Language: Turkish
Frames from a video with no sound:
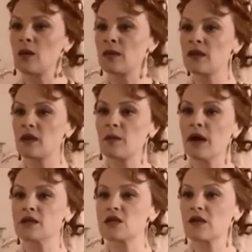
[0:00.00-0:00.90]
Olan
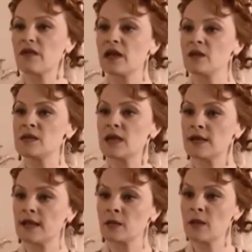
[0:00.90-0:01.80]
biteni padişah
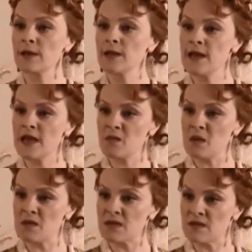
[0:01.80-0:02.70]
efendimize anlatmakla
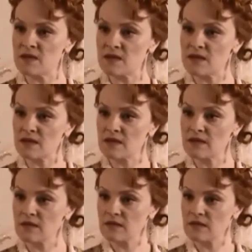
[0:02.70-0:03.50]
iyi etmemişsiniz.